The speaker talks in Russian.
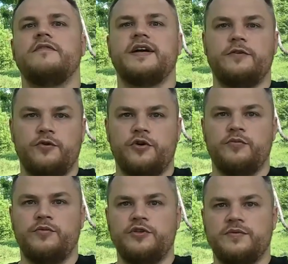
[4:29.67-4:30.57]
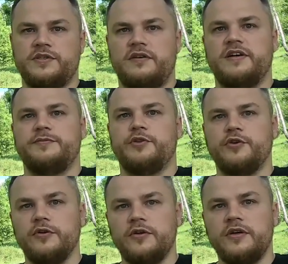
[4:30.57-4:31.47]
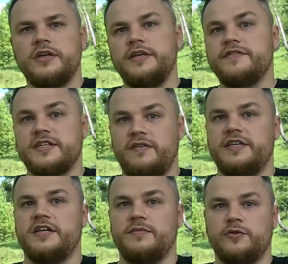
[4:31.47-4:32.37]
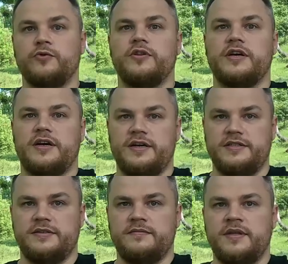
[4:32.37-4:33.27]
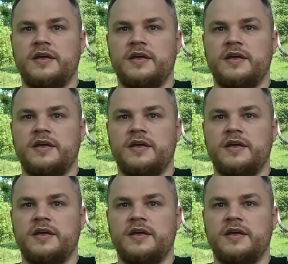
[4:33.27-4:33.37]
в который мы будем заливать бетон и вставлять арматурный каркас.